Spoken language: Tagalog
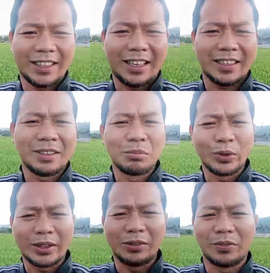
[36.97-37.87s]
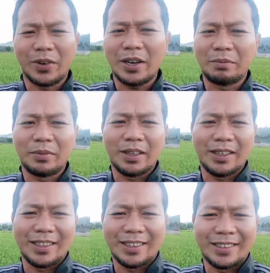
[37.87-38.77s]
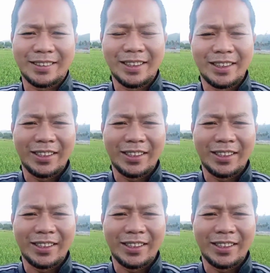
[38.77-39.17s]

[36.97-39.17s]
sa aking munting farm at